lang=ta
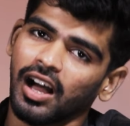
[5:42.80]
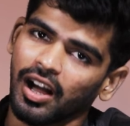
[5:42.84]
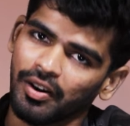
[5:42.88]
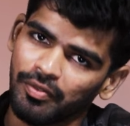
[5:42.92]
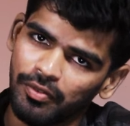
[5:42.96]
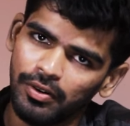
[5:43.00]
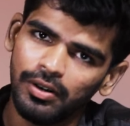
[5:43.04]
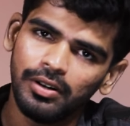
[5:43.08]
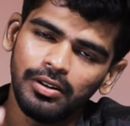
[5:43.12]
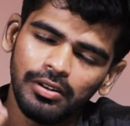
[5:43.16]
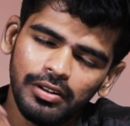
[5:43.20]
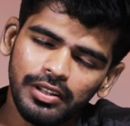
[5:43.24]

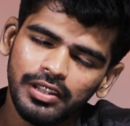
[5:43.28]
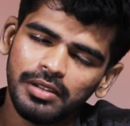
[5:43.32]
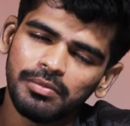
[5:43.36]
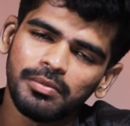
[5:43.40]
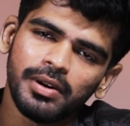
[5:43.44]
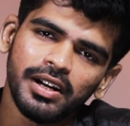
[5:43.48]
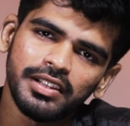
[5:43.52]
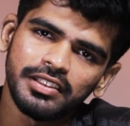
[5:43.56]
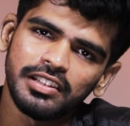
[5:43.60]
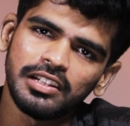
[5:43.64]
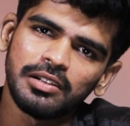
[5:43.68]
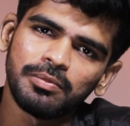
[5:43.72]
அவங்களும் அதை
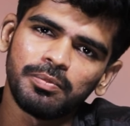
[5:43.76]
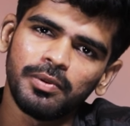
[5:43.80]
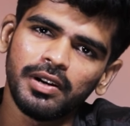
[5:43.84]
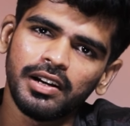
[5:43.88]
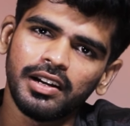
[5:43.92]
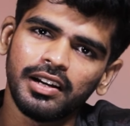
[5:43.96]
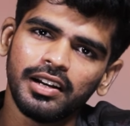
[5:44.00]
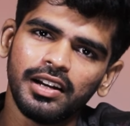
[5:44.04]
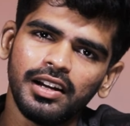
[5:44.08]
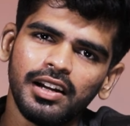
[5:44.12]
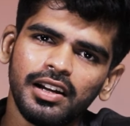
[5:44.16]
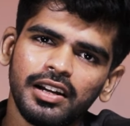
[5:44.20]

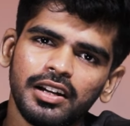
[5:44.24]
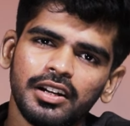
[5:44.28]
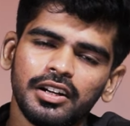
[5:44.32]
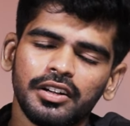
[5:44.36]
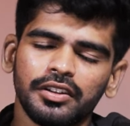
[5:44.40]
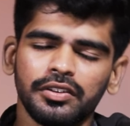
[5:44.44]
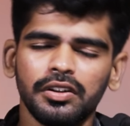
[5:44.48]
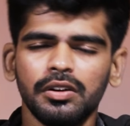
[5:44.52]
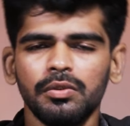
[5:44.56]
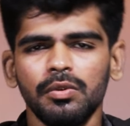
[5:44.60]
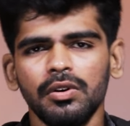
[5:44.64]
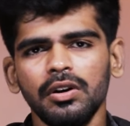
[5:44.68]
மாற்றிருப்பாங்க
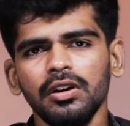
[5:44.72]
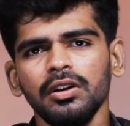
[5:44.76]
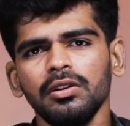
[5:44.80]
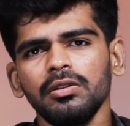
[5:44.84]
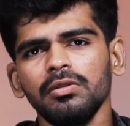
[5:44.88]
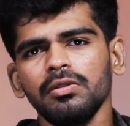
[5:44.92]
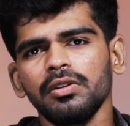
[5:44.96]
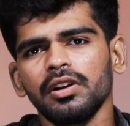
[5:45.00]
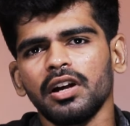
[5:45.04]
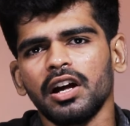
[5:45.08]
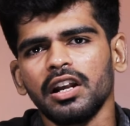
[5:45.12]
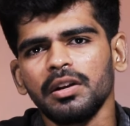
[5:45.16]
ஸோ
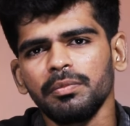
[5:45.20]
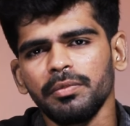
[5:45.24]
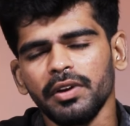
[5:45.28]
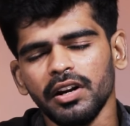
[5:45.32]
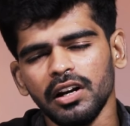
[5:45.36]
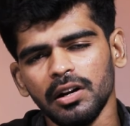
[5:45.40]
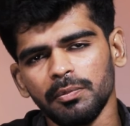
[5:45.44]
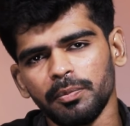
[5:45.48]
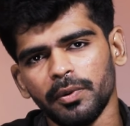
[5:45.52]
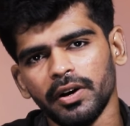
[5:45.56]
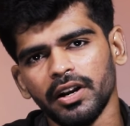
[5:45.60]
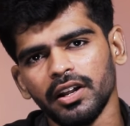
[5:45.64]
உங்களுக்கும் ஒரு
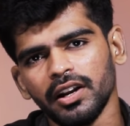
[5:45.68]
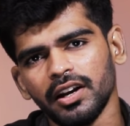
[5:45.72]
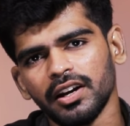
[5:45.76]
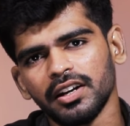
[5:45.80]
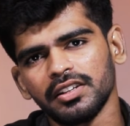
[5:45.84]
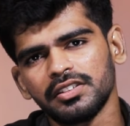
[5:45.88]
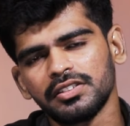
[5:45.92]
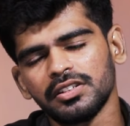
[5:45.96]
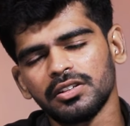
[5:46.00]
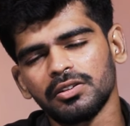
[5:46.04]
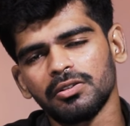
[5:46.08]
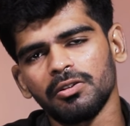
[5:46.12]
அருமையான படம்
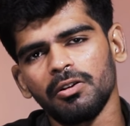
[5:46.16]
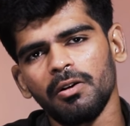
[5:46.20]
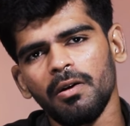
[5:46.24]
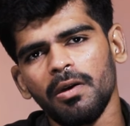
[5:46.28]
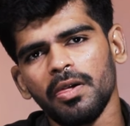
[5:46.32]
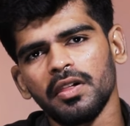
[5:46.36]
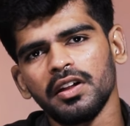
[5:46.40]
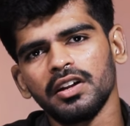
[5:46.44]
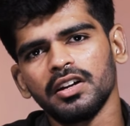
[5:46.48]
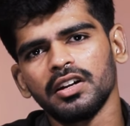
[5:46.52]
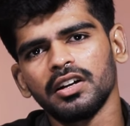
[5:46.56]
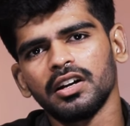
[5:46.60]
கிடச்சிருக்கும்
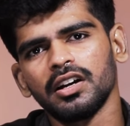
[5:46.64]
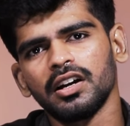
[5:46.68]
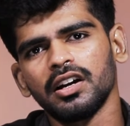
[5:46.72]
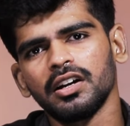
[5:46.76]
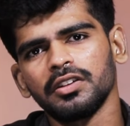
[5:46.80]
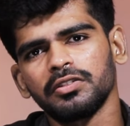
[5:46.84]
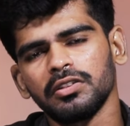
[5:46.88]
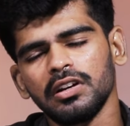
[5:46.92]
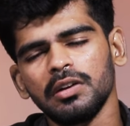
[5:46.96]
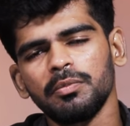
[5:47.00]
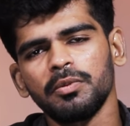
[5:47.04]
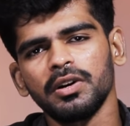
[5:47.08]

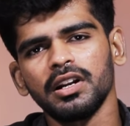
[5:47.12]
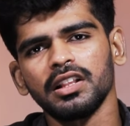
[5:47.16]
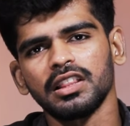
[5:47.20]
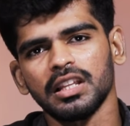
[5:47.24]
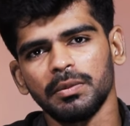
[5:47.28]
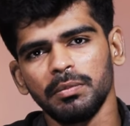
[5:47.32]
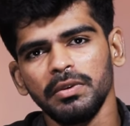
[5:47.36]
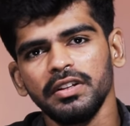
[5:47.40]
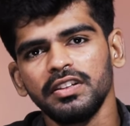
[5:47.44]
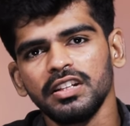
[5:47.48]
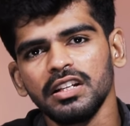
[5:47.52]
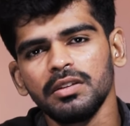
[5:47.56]
சொல்லப்போனால்
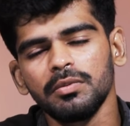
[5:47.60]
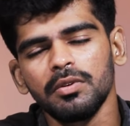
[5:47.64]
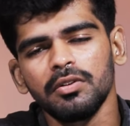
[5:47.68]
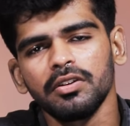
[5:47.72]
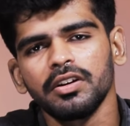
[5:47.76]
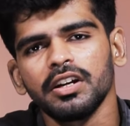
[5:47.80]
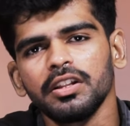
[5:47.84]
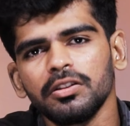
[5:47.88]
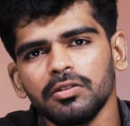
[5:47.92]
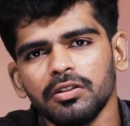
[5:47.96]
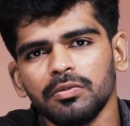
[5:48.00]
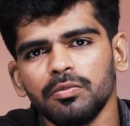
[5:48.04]
தமிழ்
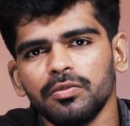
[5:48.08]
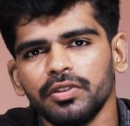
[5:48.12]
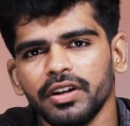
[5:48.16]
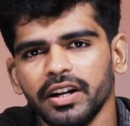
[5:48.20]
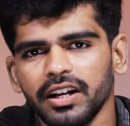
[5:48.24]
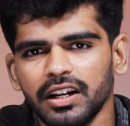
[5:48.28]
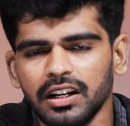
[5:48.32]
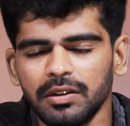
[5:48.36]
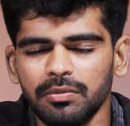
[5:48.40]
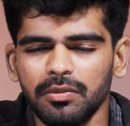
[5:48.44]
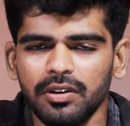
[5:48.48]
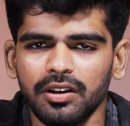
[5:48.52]
சினிமாவுக்கே அது ஒரு
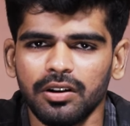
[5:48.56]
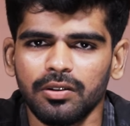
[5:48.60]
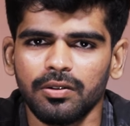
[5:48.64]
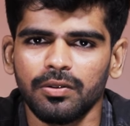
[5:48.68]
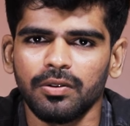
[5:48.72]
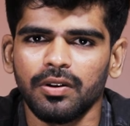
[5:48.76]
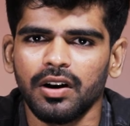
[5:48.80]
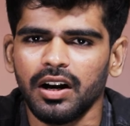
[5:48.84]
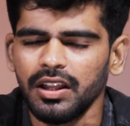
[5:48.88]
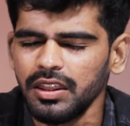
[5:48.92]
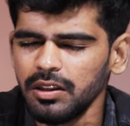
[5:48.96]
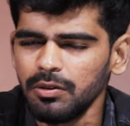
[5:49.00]
முன்னேற்றமாக
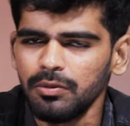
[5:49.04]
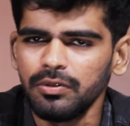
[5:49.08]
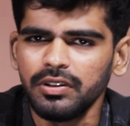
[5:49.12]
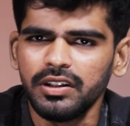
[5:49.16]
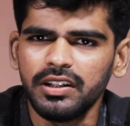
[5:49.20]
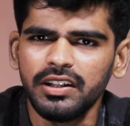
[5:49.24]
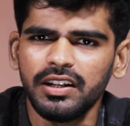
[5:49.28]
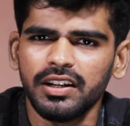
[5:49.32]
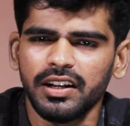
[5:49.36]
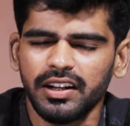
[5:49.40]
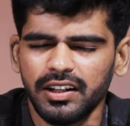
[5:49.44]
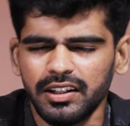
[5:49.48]
இருக்கும் அதை
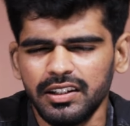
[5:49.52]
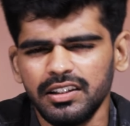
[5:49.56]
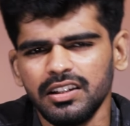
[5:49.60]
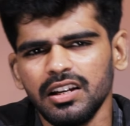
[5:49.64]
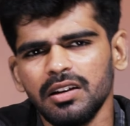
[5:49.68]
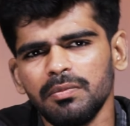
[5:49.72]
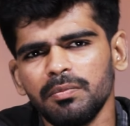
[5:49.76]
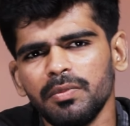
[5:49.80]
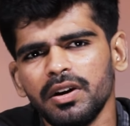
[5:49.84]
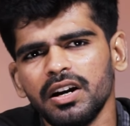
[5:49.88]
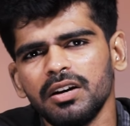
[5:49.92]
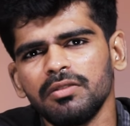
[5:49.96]
விட்டு
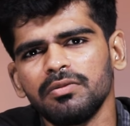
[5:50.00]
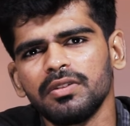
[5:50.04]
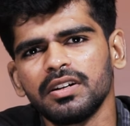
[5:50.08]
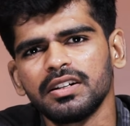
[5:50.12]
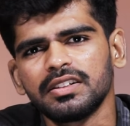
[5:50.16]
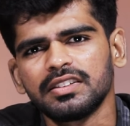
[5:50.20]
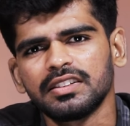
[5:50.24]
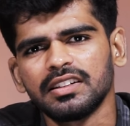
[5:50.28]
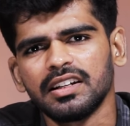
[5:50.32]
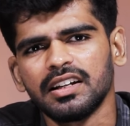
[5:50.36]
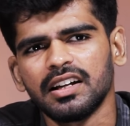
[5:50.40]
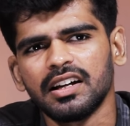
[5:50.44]
நிறையா பேர்ட்
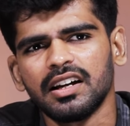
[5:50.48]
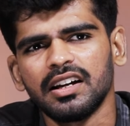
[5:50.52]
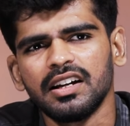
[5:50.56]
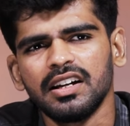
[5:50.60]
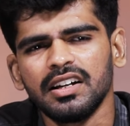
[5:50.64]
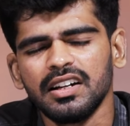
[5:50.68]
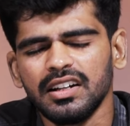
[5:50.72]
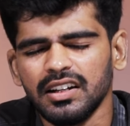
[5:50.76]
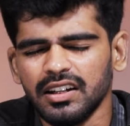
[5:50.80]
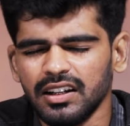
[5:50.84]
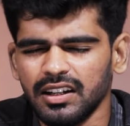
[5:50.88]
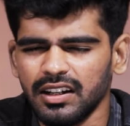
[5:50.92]
வேர்ட்ஸில்
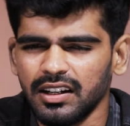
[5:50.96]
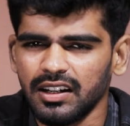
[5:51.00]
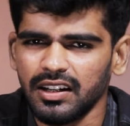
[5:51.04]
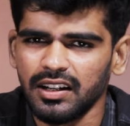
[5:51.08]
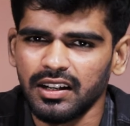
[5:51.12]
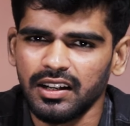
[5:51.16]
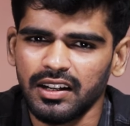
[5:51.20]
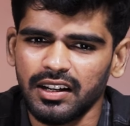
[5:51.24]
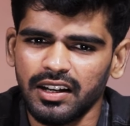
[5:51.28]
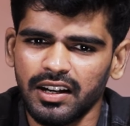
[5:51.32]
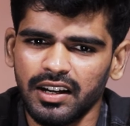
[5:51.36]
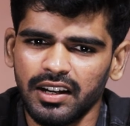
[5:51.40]

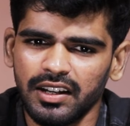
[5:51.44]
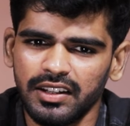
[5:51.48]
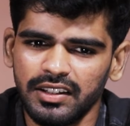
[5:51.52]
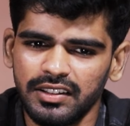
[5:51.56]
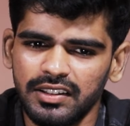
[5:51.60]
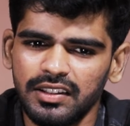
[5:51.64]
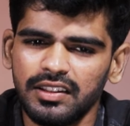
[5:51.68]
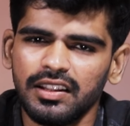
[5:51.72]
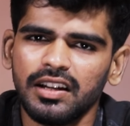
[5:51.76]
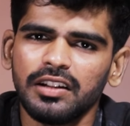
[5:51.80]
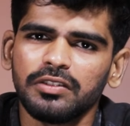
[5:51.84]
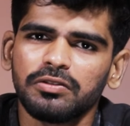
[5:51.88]

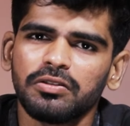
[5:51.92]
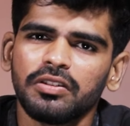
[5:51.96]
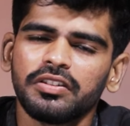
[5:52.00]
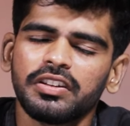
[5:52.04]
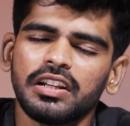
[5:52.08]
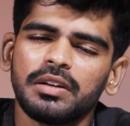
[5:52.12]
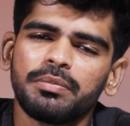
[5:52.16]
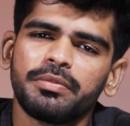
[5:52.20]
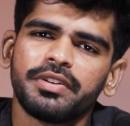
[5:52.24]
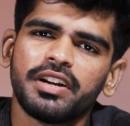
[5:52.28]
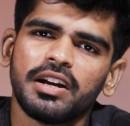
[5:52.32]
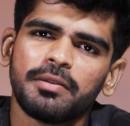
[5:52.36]
இதுதான்
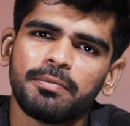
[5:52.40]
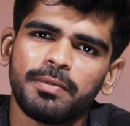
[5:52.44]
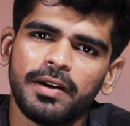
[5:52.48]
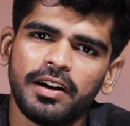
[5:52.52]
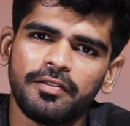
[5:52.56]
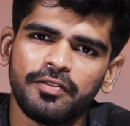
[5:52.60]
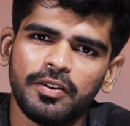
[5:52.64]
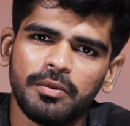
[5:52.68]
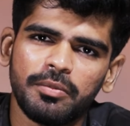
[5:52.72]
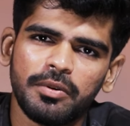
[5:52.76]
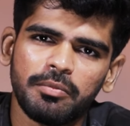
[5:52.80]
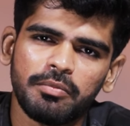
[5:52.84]
சோசியல் மீடியா
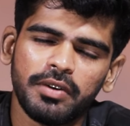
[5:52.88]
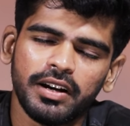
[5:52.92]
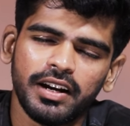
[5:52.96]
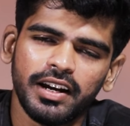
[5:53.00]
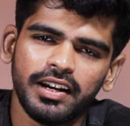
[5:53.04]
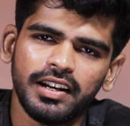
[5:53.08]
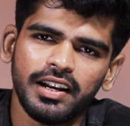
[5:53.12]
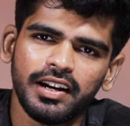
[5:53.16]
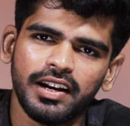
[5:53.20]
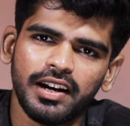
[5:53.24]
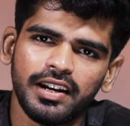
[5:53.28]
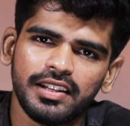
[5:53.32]
பிளாட்ஃபார்ம் நம்ம
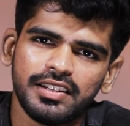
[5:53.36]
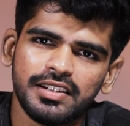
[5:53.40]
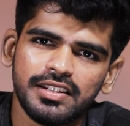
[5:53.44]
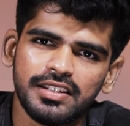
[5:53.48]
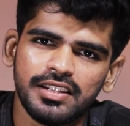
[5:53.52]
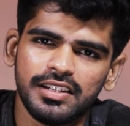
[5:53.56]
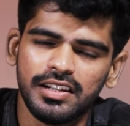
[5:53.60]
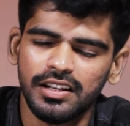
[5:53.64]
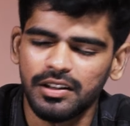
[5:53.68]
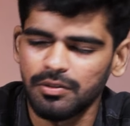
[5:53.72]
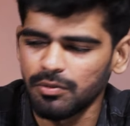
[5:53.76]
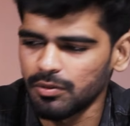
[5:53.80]
கையில்
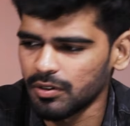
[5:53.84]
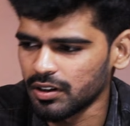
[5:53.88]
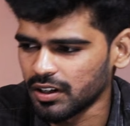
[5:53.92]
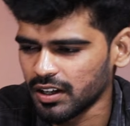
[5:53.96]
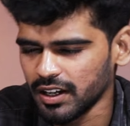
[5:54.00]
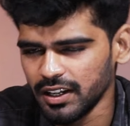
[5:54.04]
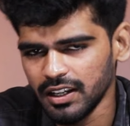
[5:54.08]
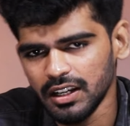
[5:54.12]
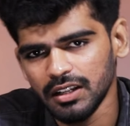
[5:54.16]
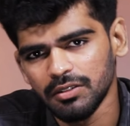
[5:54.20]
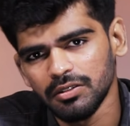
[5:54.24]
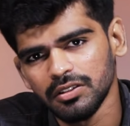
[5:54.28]
கிடச்சிருச்சு ஒரு
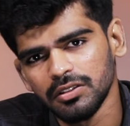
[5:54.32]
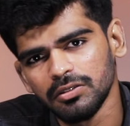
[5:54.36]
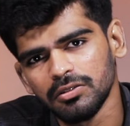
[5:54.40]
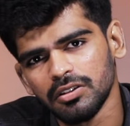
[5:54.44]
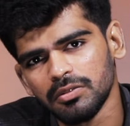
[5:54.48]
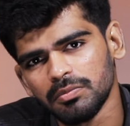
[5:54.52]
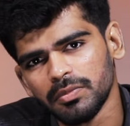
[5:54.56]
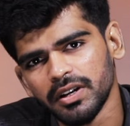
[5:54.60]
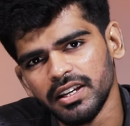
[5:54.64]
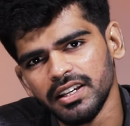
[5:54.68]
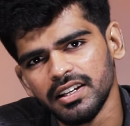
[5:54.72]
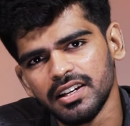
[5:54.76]
கையில் வந்து
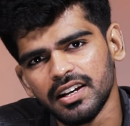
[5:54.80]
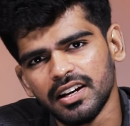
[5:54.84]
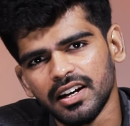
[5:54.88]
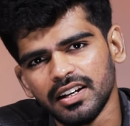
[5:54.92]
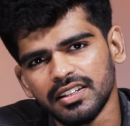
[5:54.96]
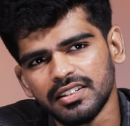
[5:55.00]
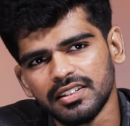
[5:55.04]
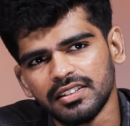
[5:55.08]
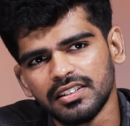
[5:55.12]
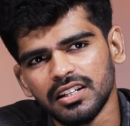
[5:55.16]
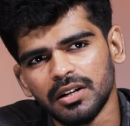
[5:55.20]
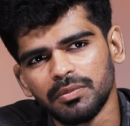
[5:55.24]
ஒரு மைக்
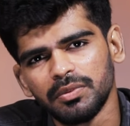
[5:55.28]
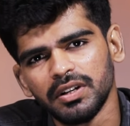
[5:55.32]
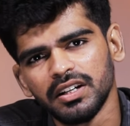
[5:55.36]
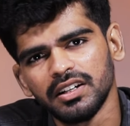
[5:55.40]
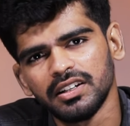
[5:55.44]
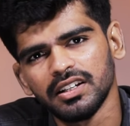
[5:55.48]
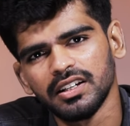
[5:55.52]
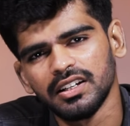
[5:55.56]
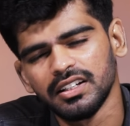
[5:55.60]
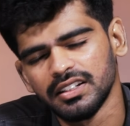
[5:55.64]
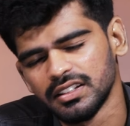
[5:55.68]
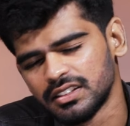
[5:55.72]
கிடச்சிருச்சு அப்படின்ட்டு